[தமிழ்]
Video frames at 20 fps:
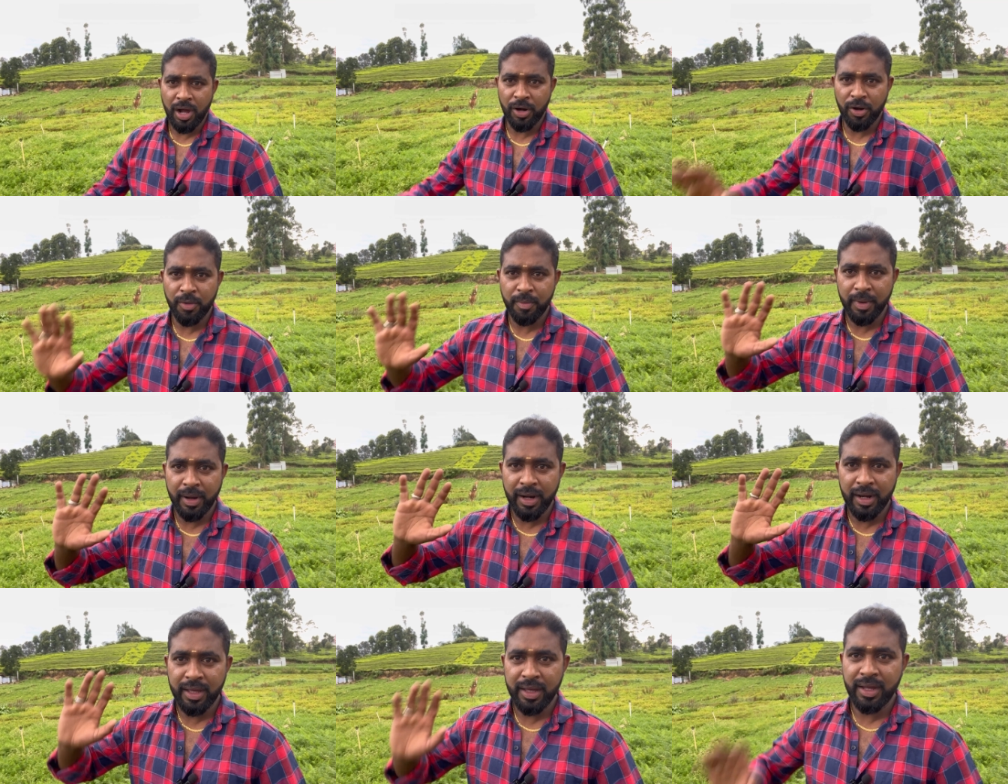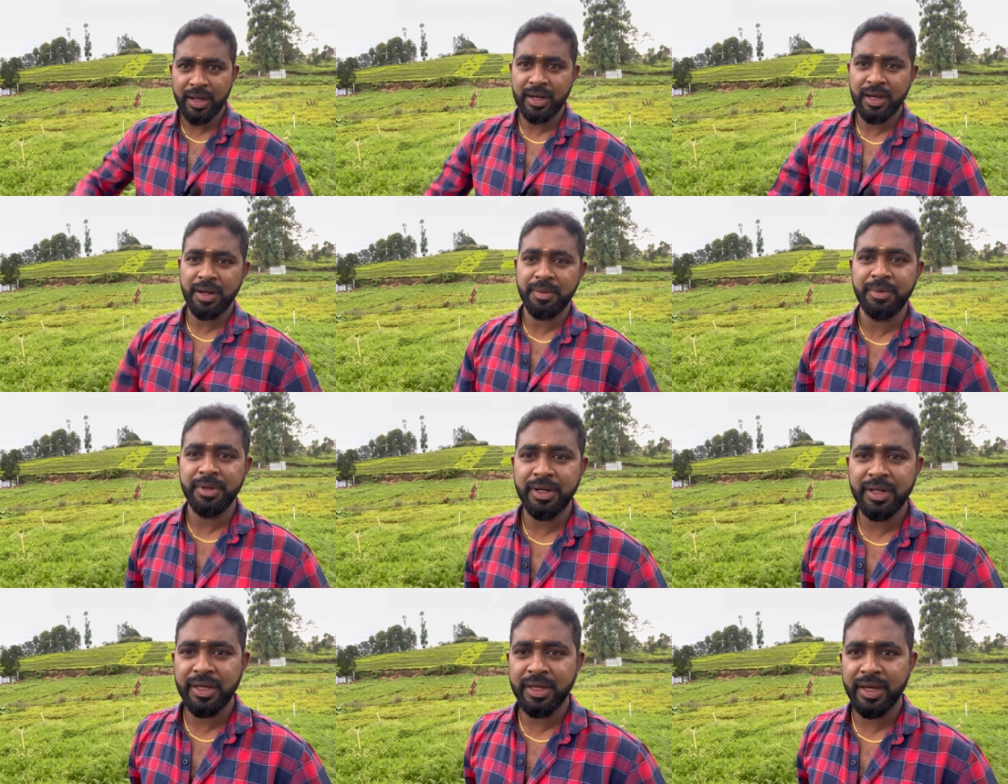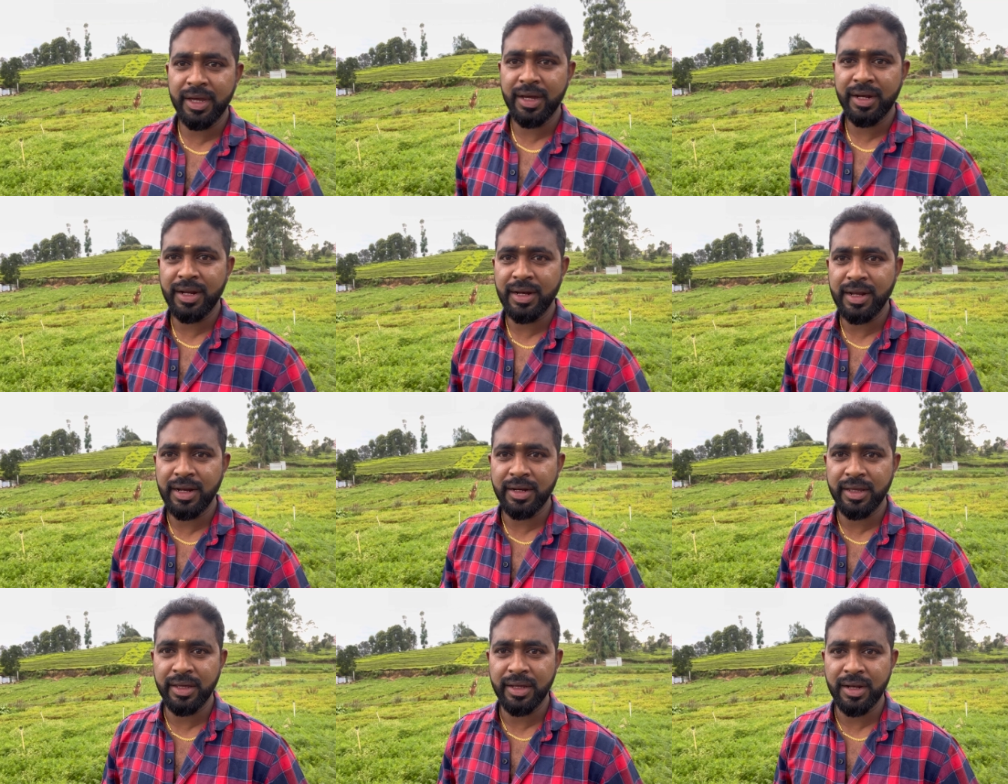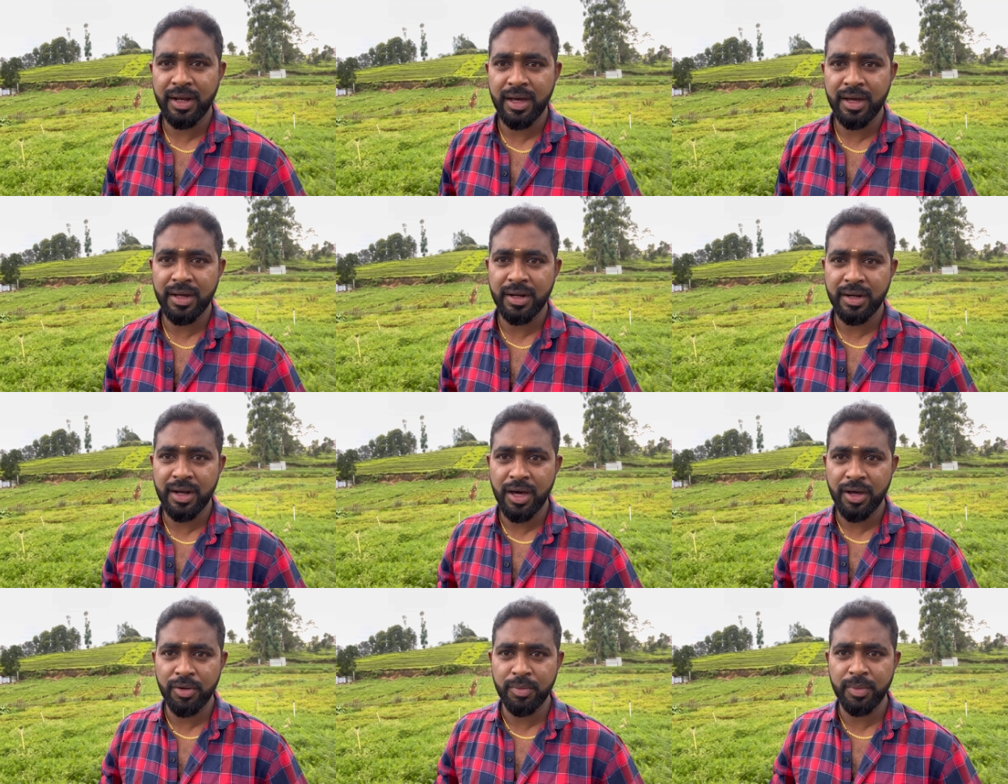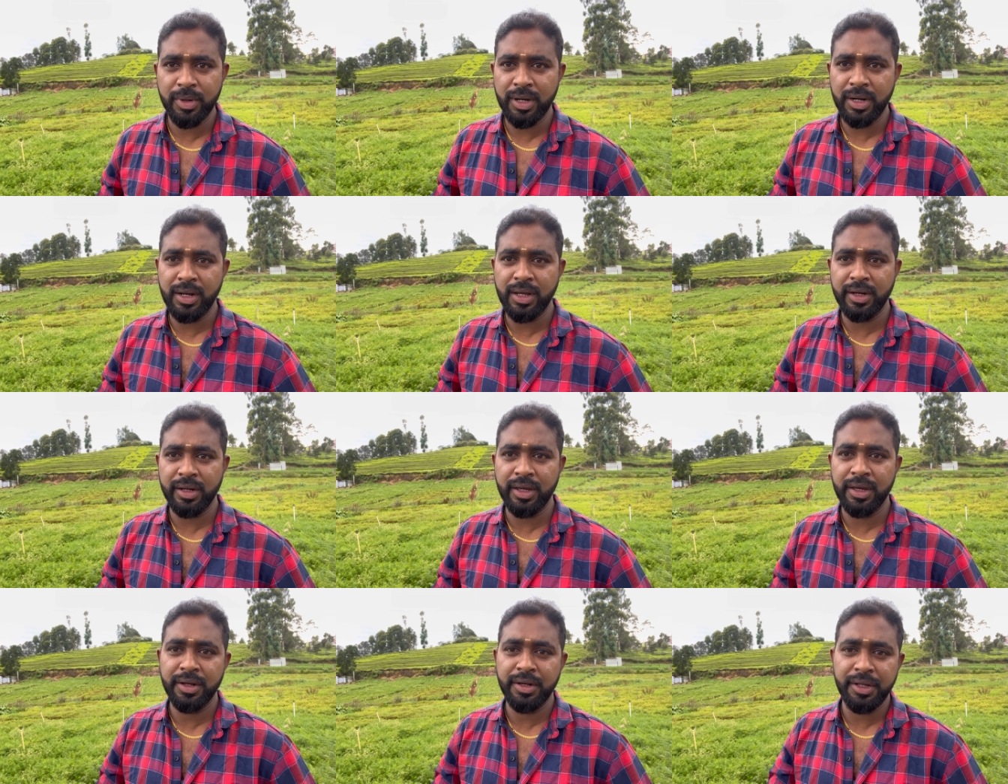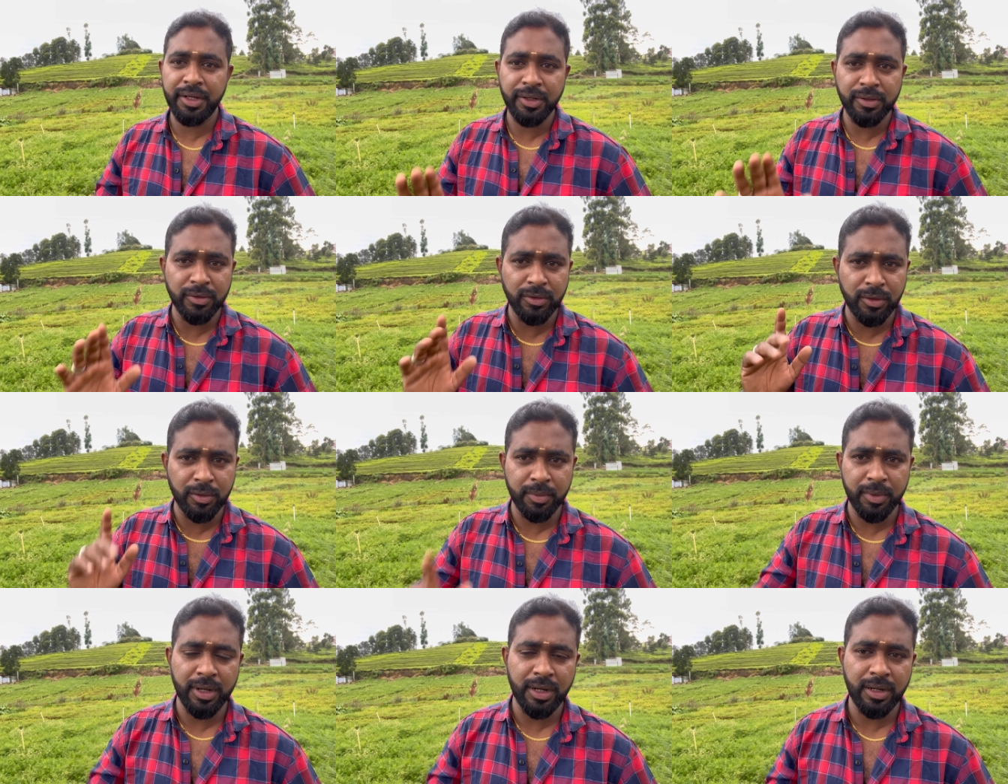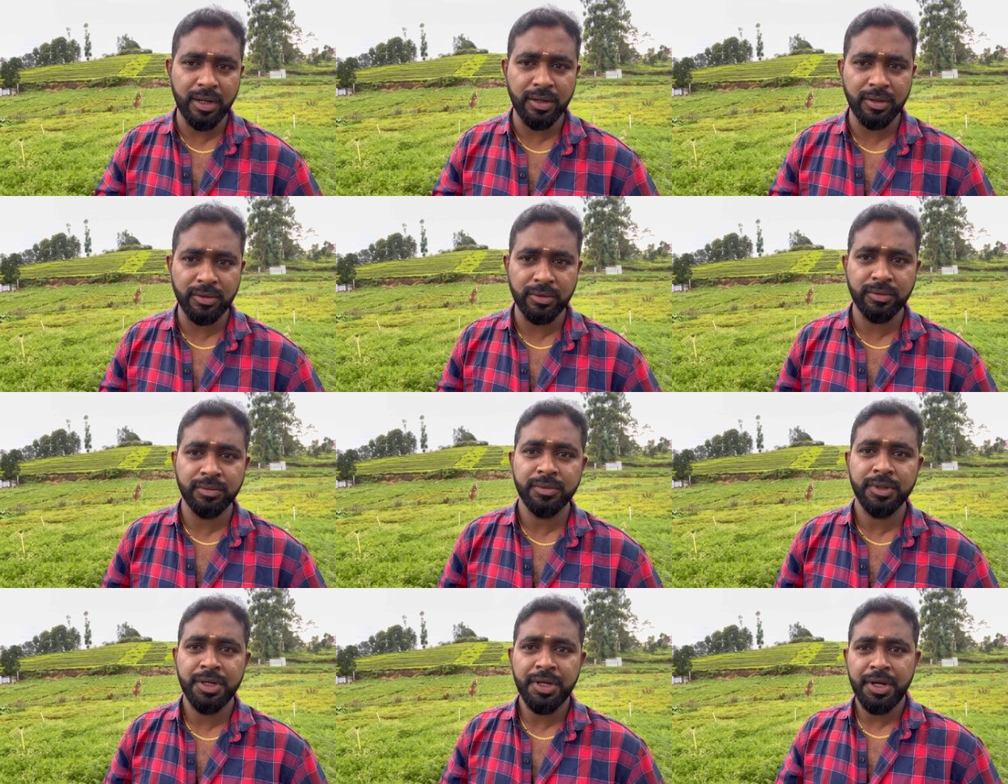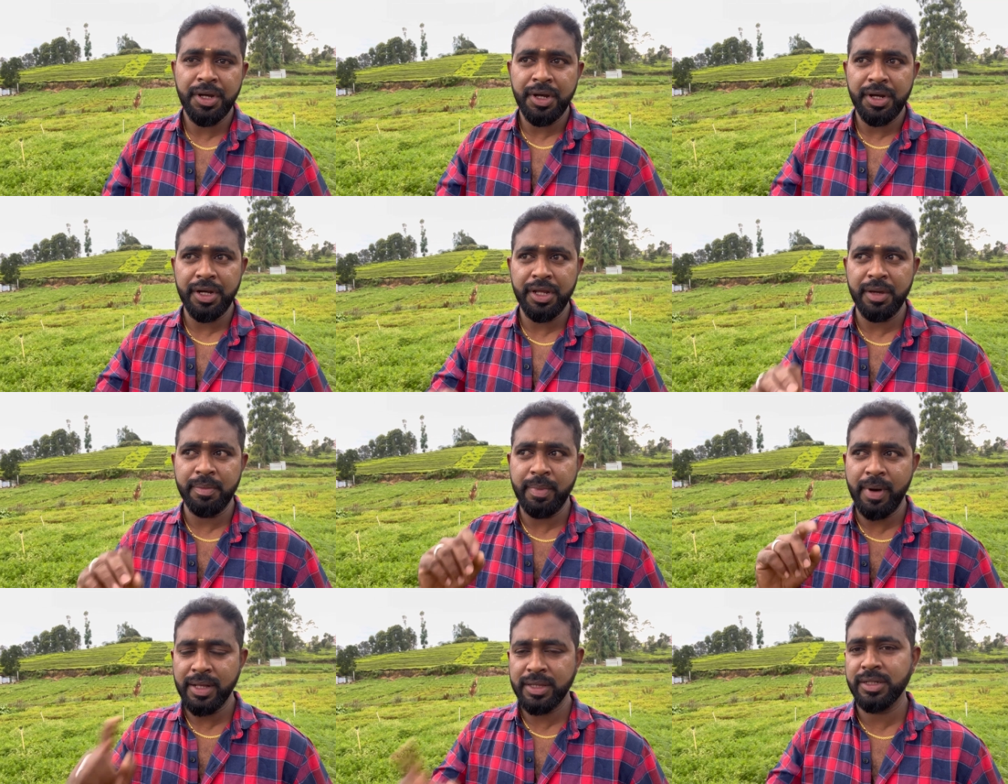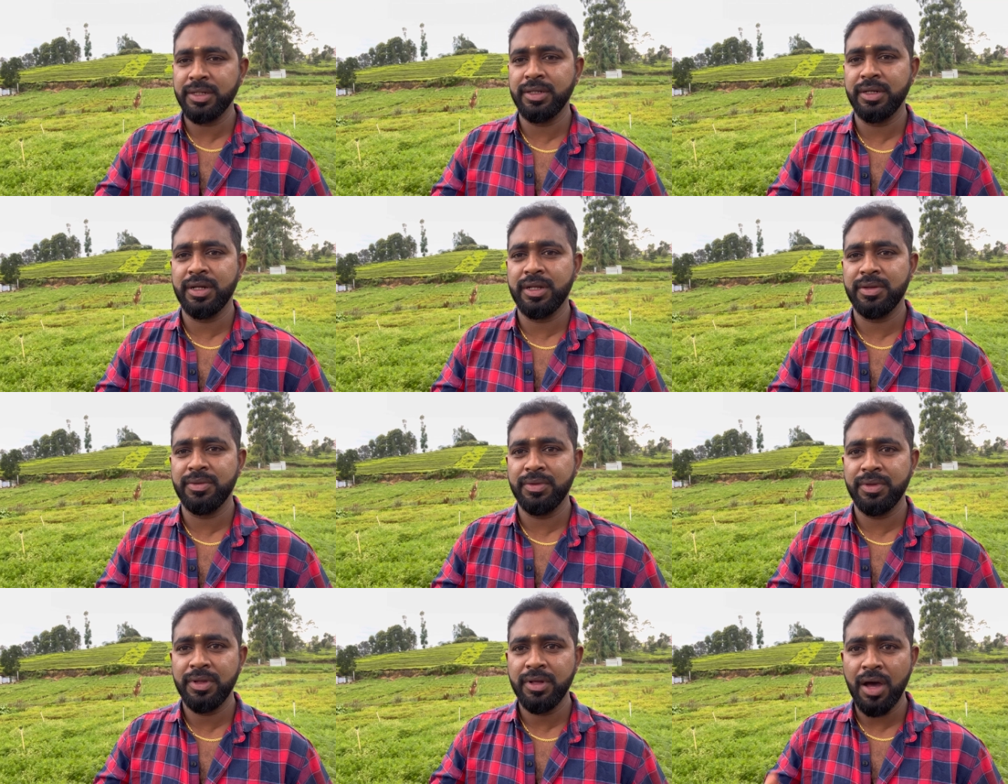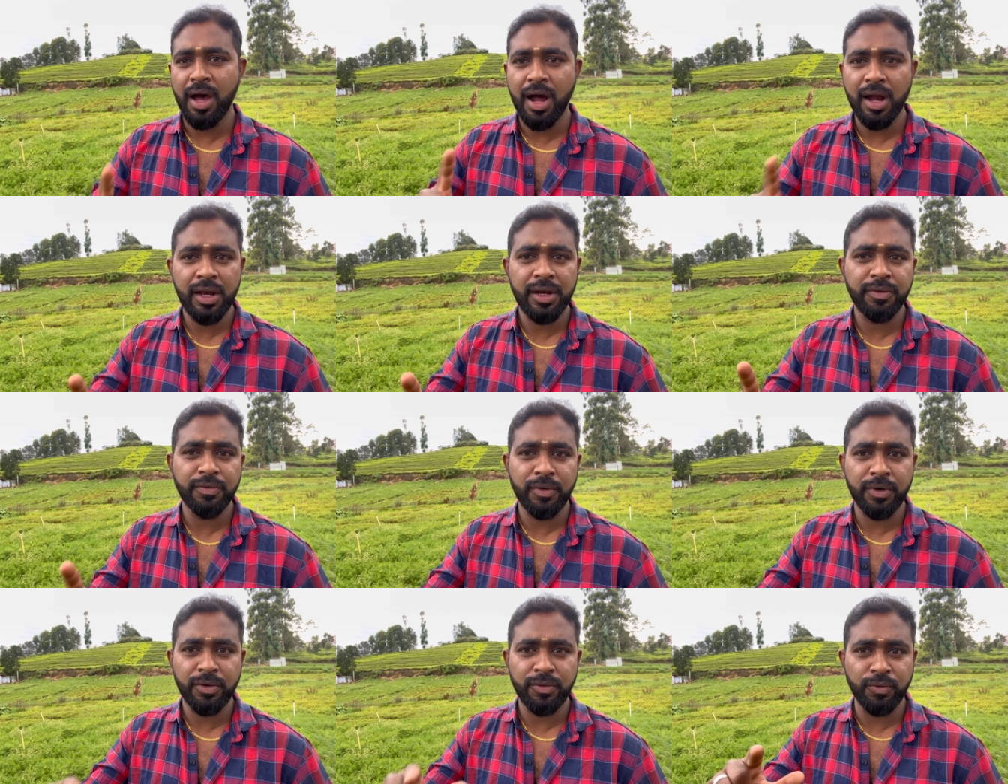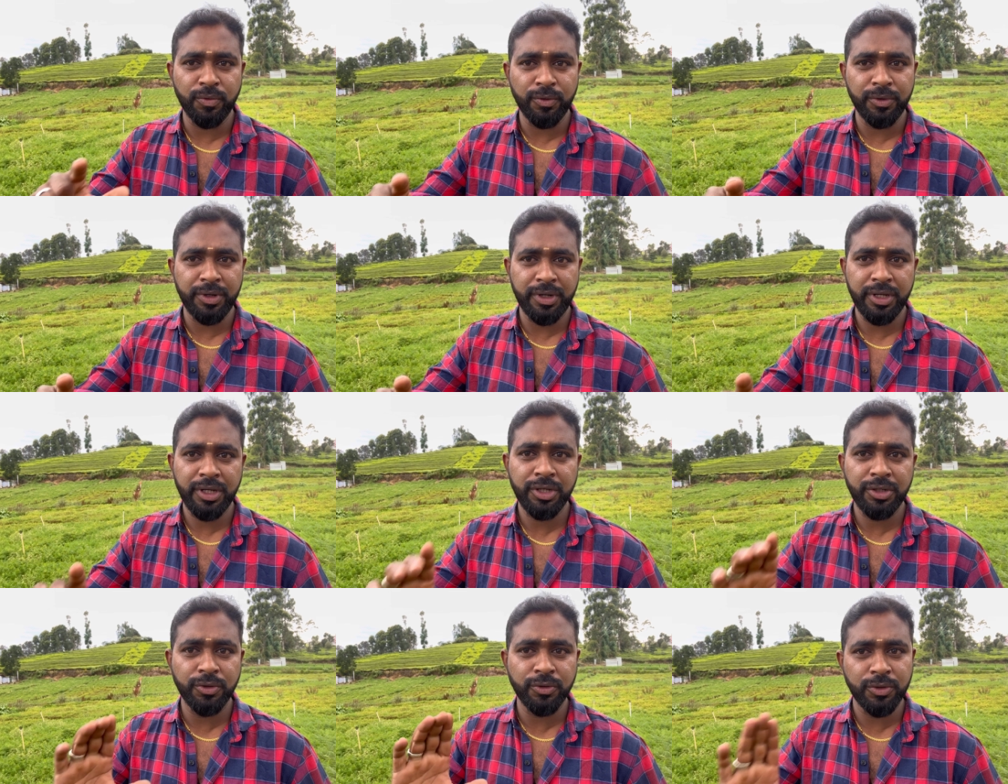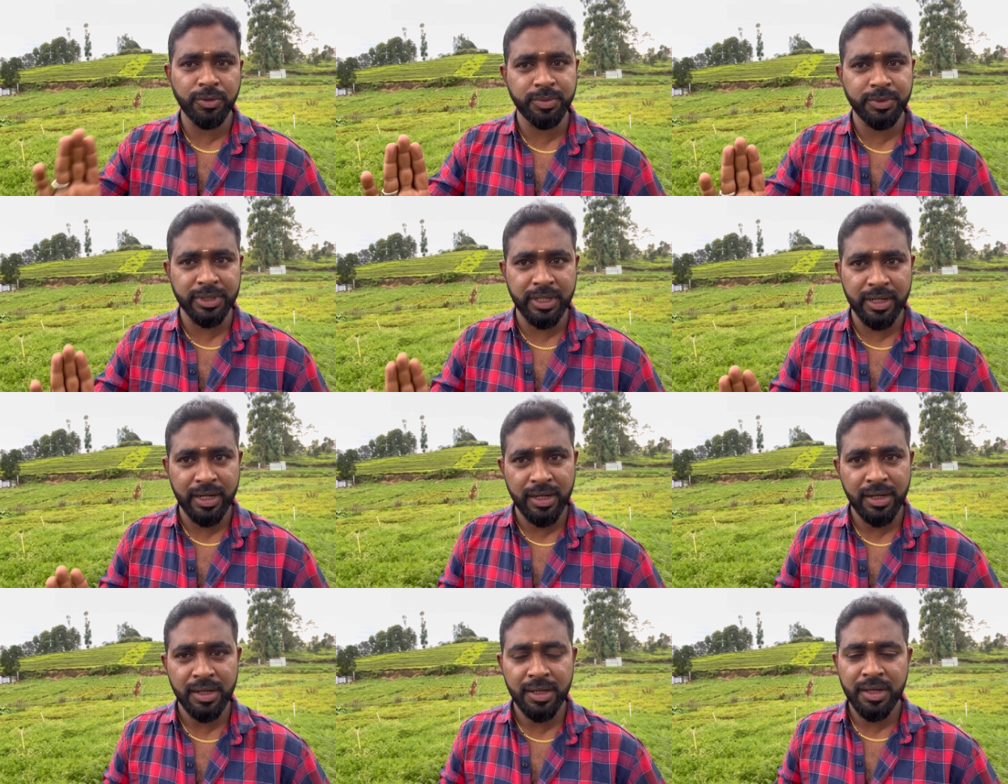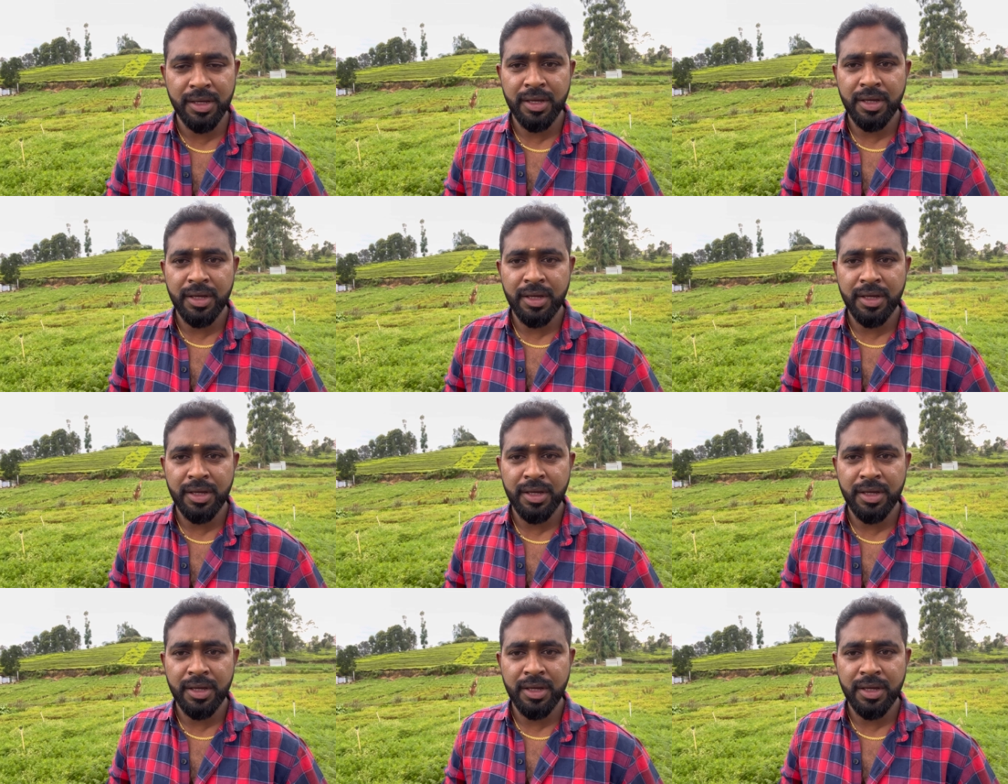ஹலோ மக்களே எல்லாம் எப்படி இருக்கீங்க நல்லா இருக்கீங்களா நான் ரொம்ப நல்லா இருக்கேன் நீங்களும் ரொம்ப நல்லா இருக்கணும் நீங்கள் பார்த்துட்டு இருக்கிறது வந்து ஆல் இன் ஒன் ஊட்டி யூடியூப் சேனல்